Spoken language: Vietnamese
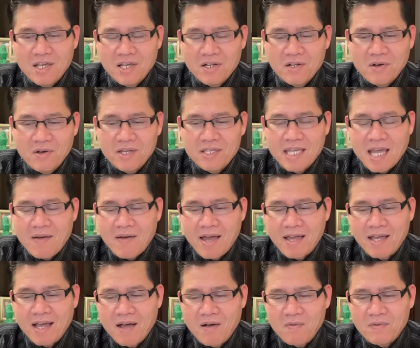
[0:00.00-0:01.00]
rồi chào
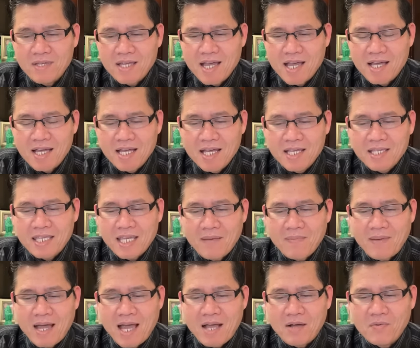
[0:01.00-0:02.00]
hải âu nha chào
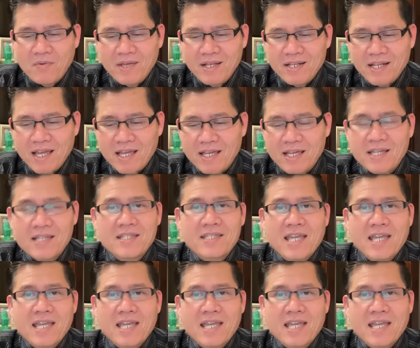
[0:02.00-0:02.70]
bà hà nguyễn này